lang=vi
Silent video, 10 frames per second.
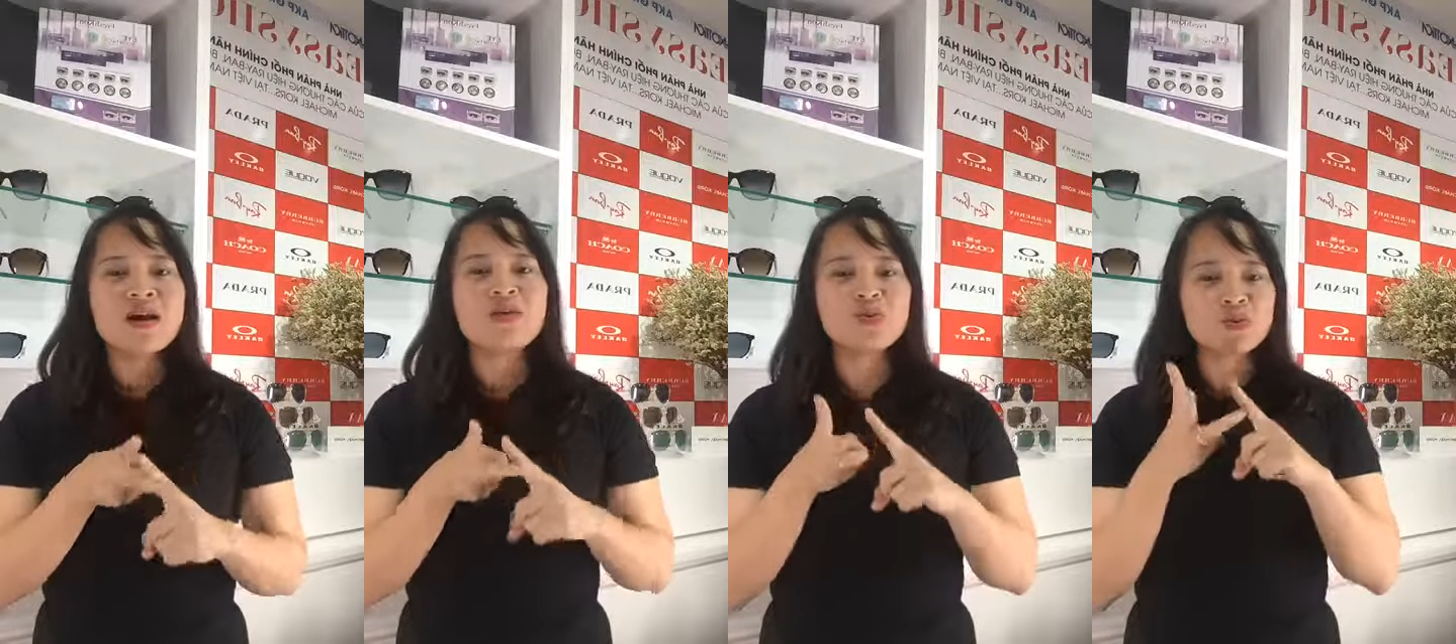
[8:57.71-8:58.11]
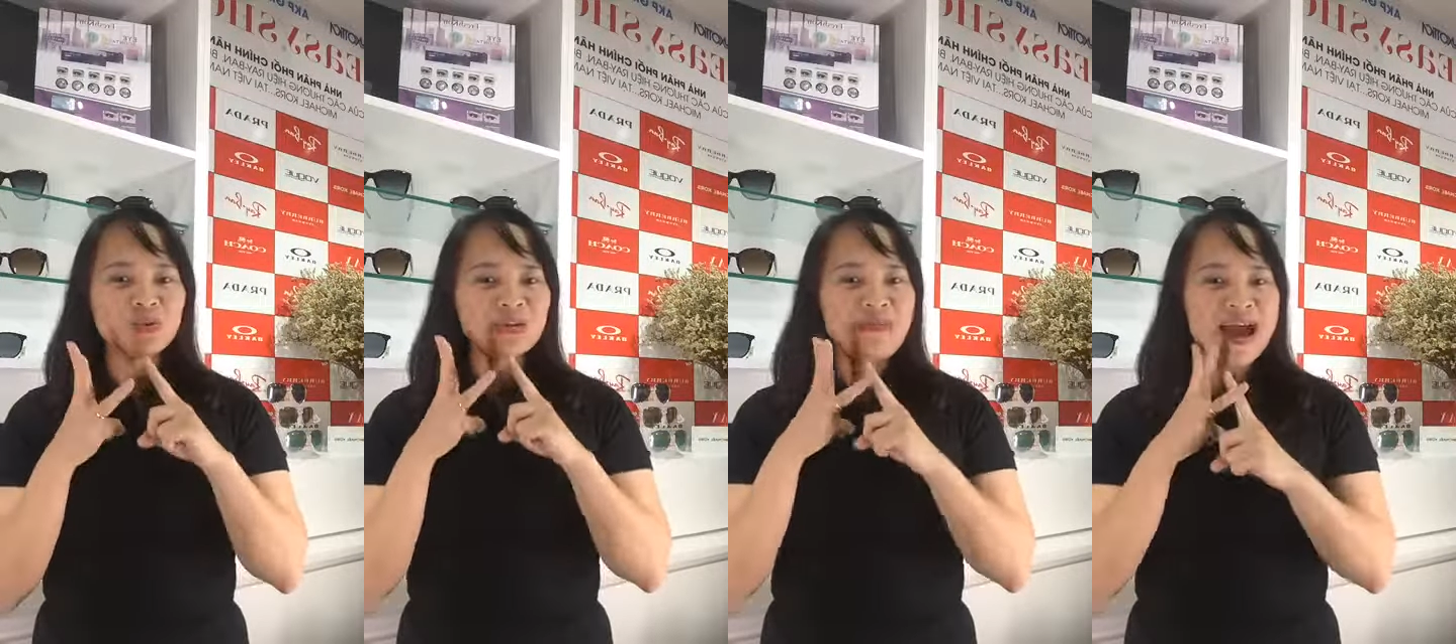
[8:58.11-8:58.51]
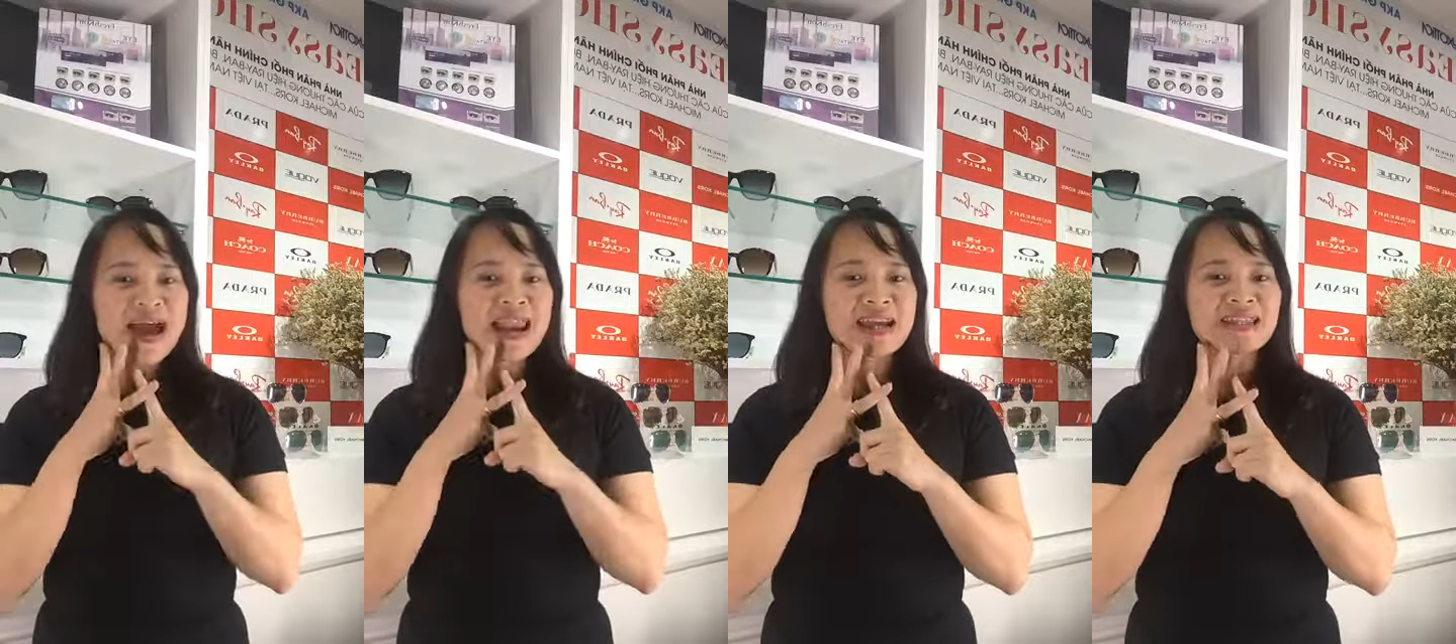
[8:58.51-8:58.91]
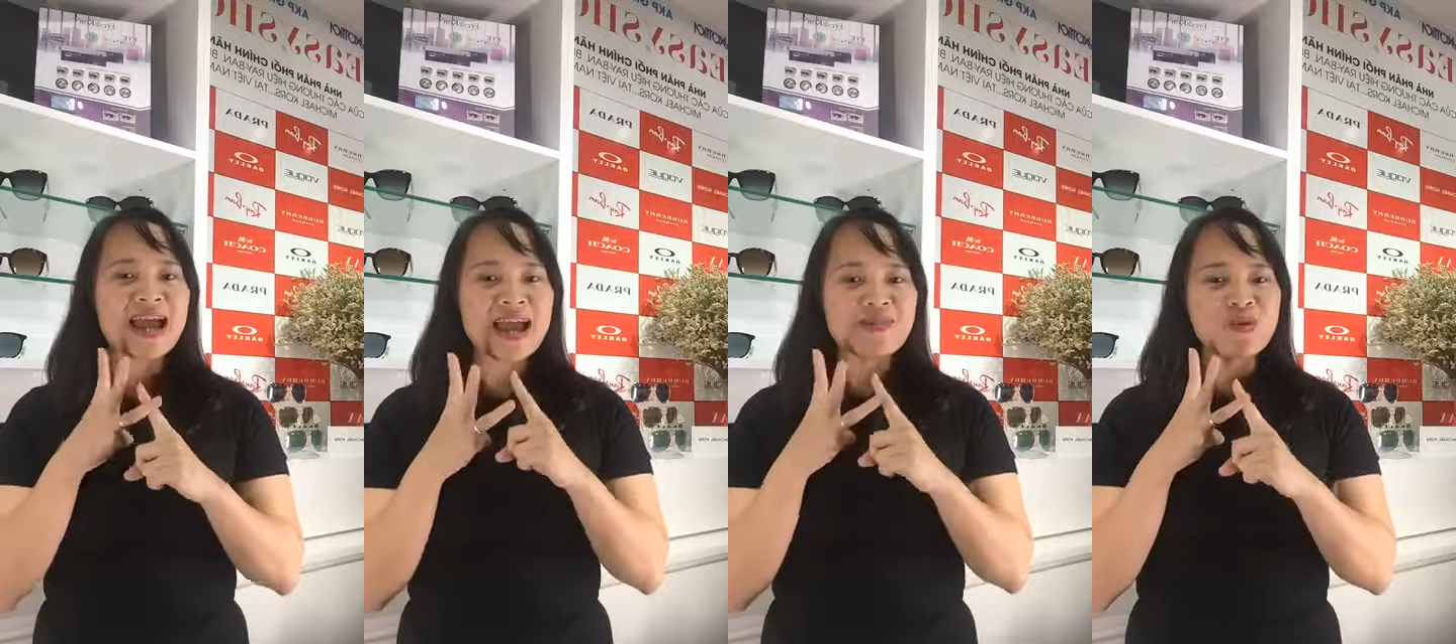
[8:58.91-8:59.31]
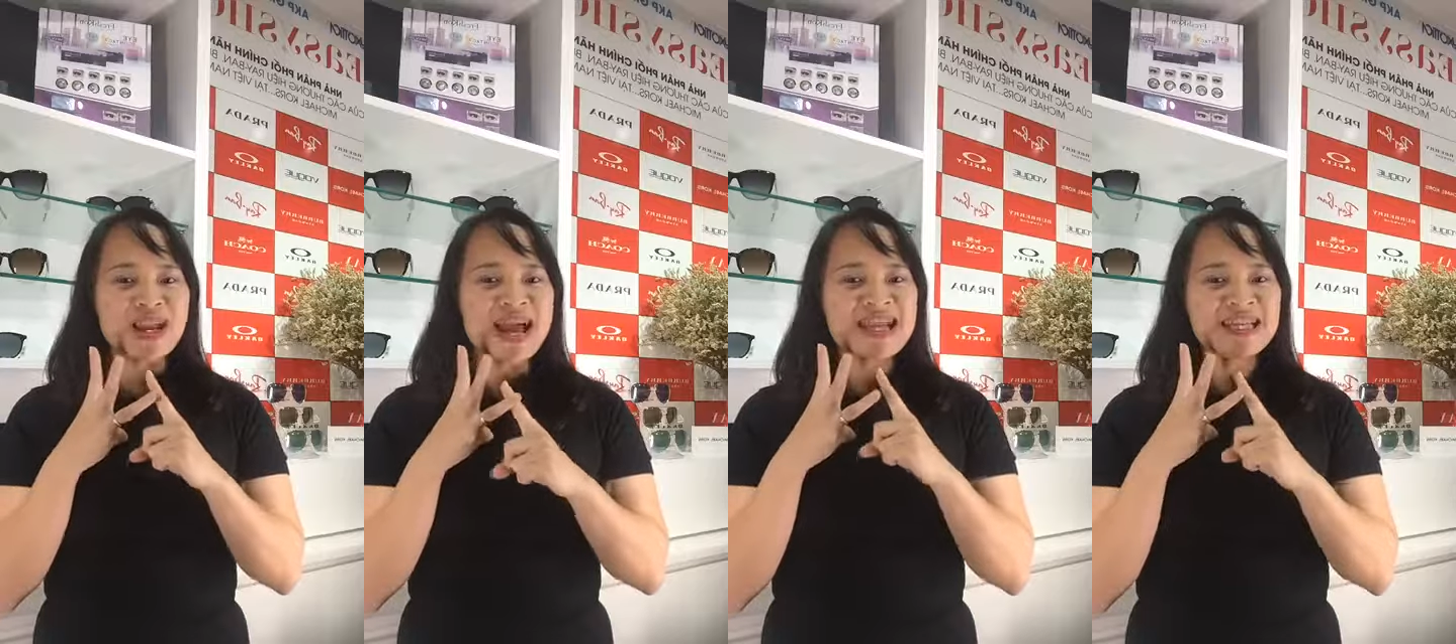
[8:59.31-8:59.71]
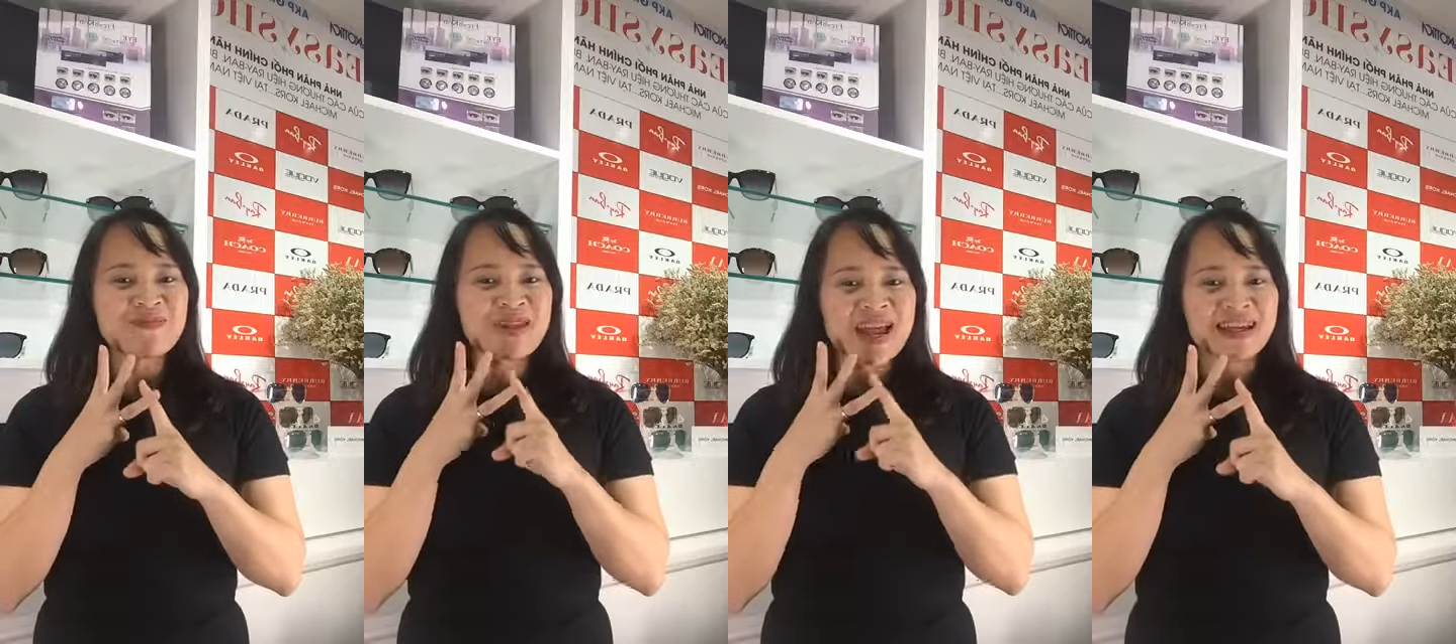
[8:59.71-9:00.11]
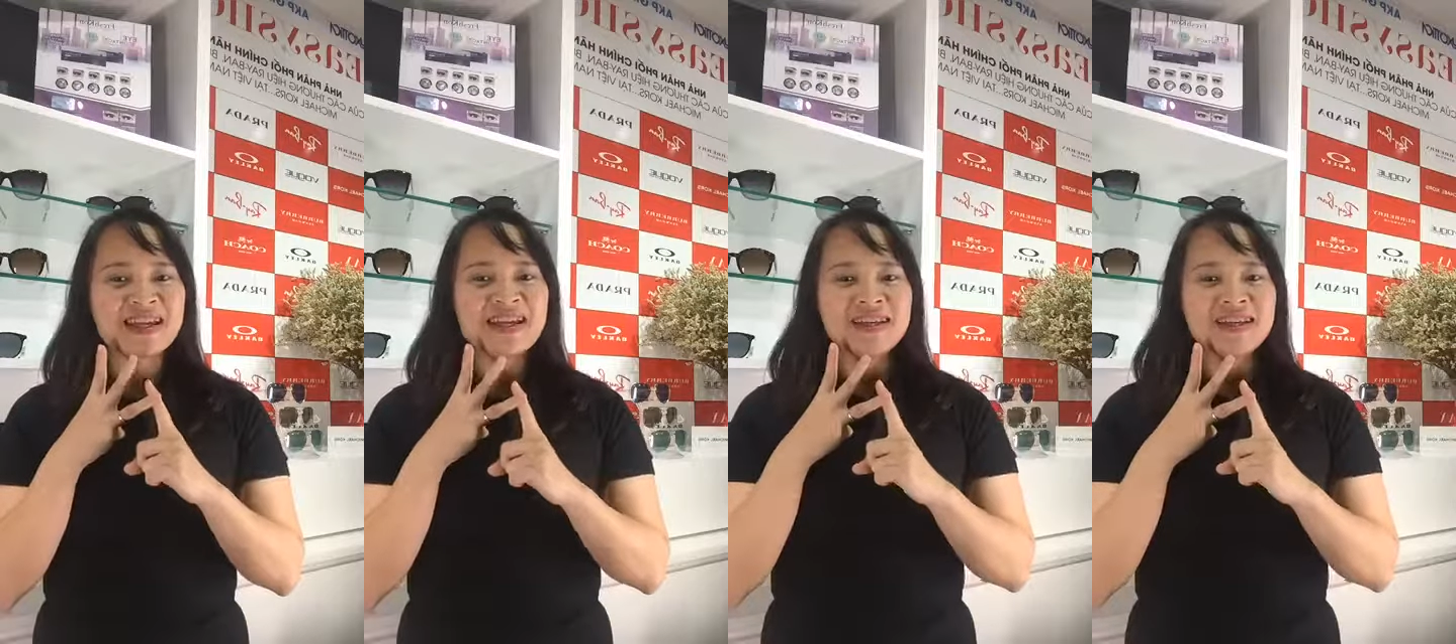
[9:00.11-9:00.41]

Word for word: Nội dung thứ ba là tại buổi livestream này